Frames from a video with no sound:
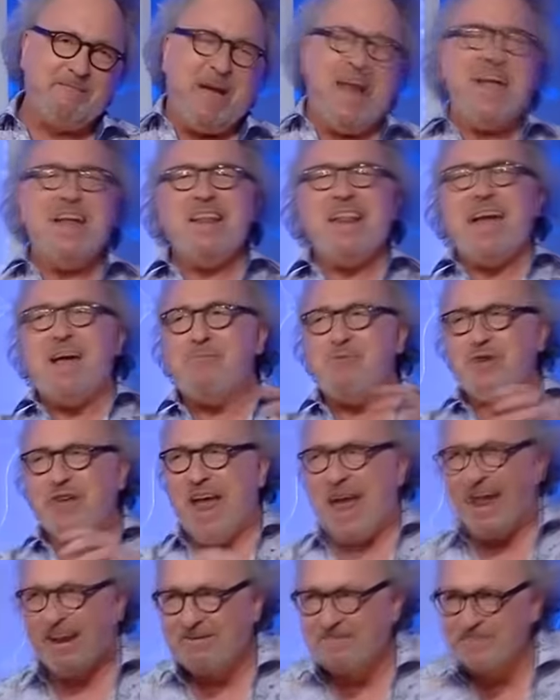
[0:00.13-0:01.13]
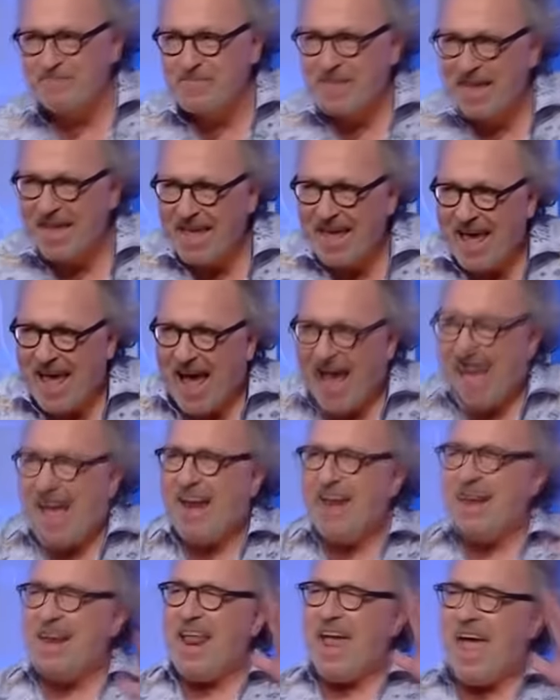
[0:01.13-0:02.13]
Meine Damen und Herren,
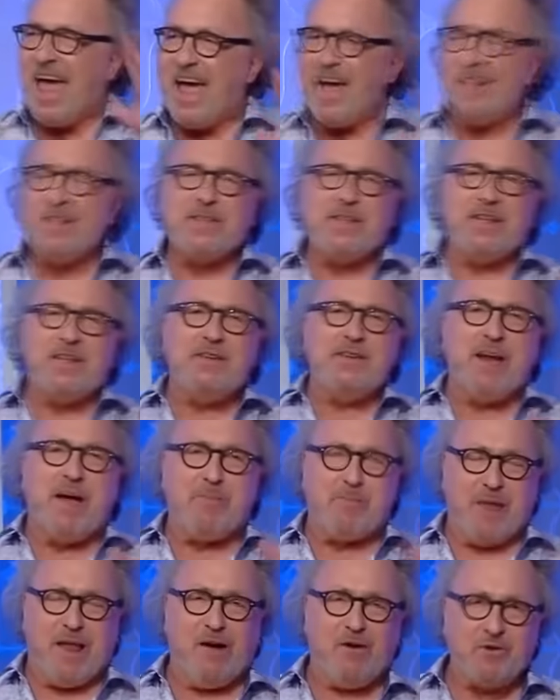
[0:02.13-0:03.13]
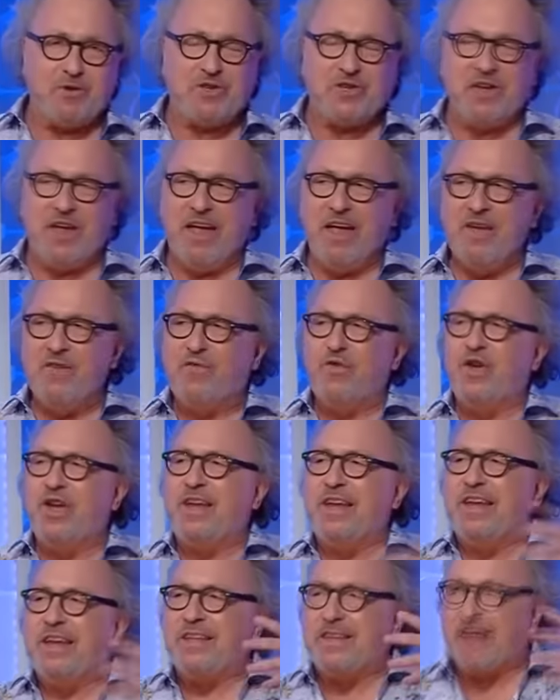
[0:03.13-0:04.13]
einen herzlichen Applaus für
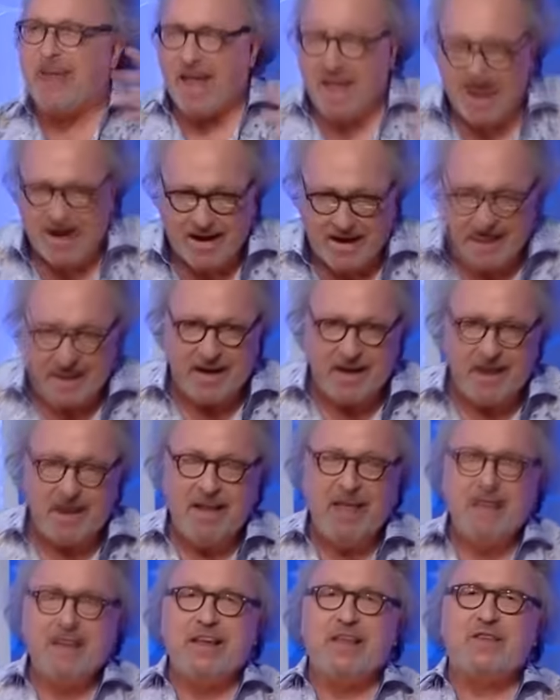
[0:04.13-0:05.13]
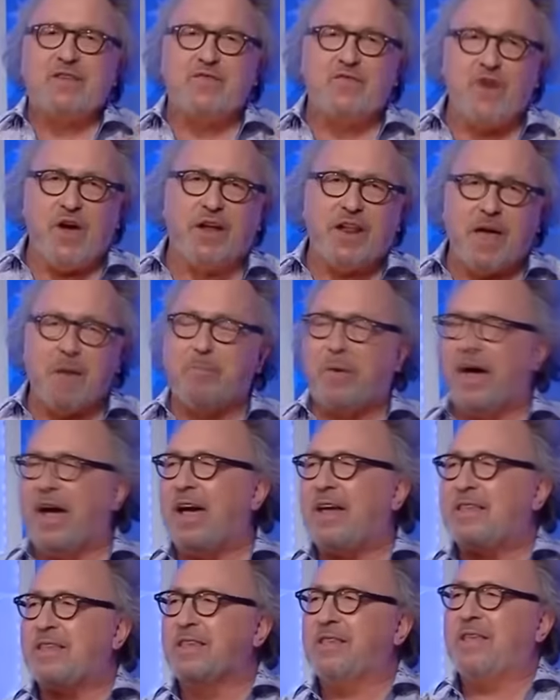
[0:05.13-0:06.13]
die Trägerin des
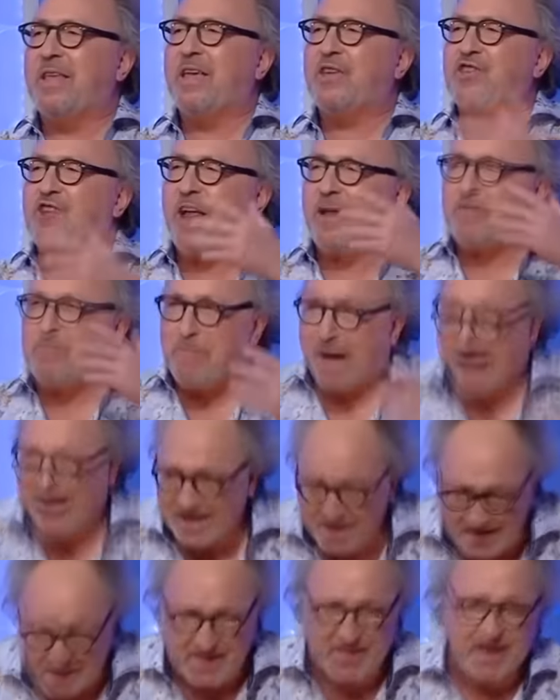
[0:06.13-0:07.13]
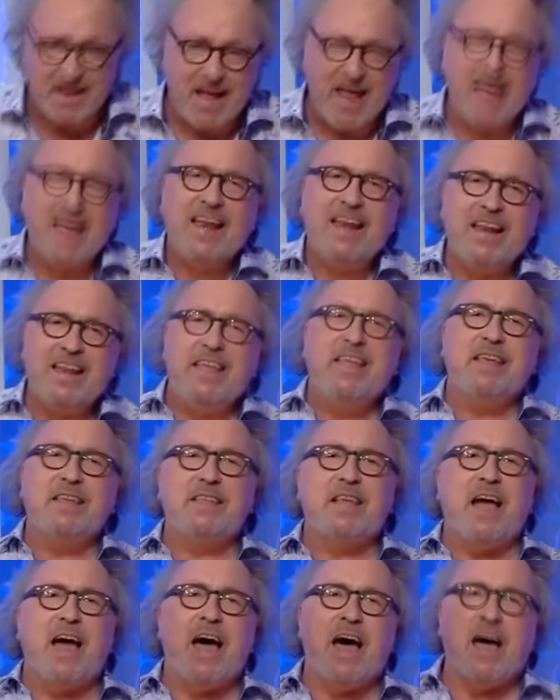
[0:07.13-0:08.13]
Förderpreises der Stadt Mainz,
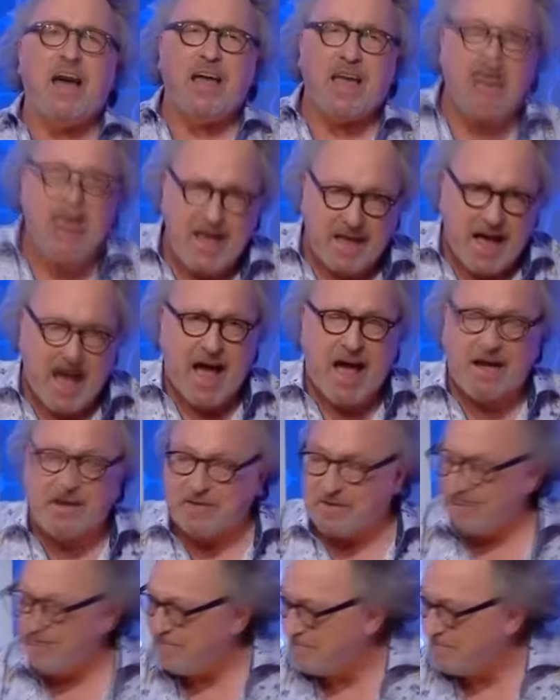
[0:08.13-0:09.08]
Lisa Eckert.